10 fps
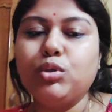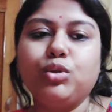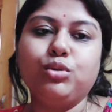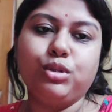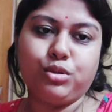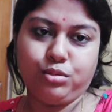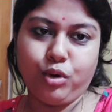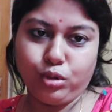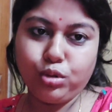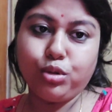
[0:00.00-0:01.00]
তো
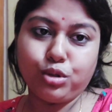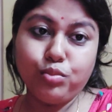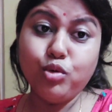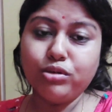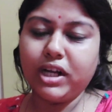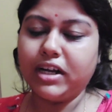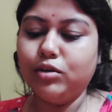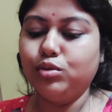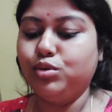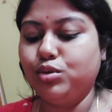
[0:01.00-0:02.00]
অন্তত একটু মুখ
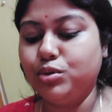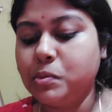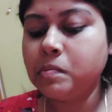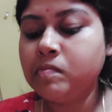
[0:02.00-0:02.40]
নাড়ানোর জন্য